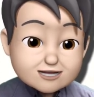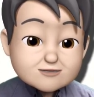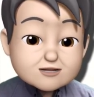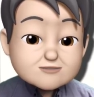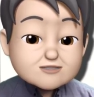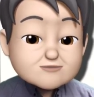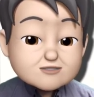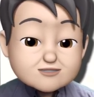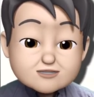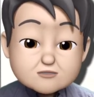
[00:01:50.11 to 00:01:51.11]

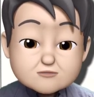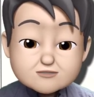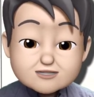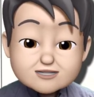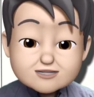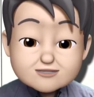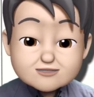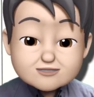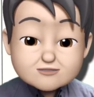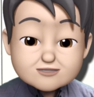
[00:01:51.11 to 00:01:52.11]
바벨피시라고 불리게 되는
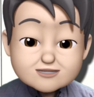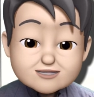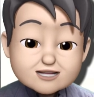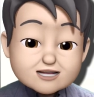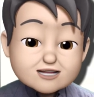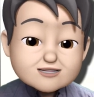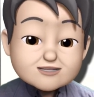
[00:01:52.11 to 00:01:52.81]
그러한 작은